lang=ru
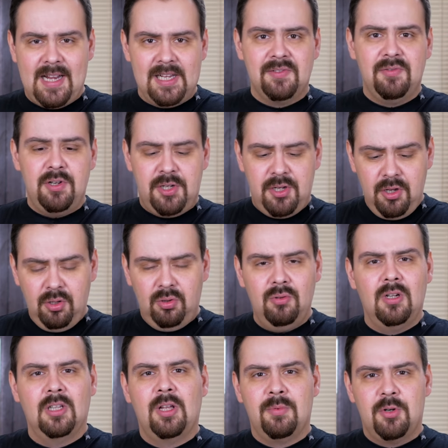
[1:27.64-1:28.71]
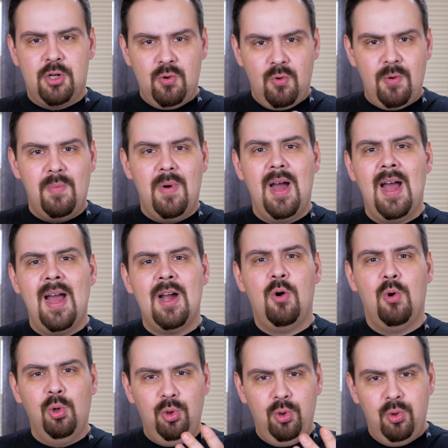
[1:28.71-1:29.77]
заказываю себе еду, а там шурма,
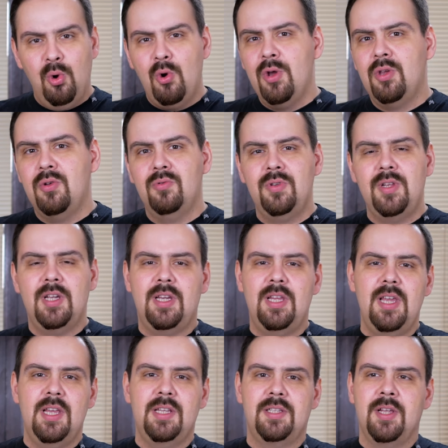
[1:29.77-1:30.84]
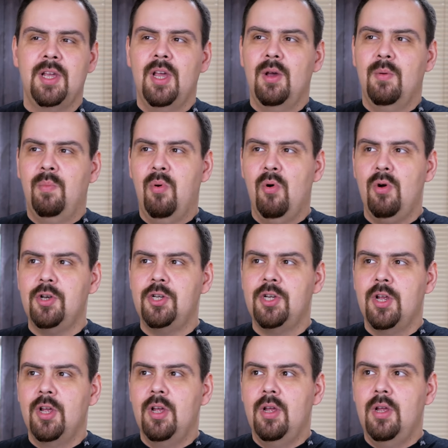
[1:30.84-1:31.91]
хот-доги у них есть, борщ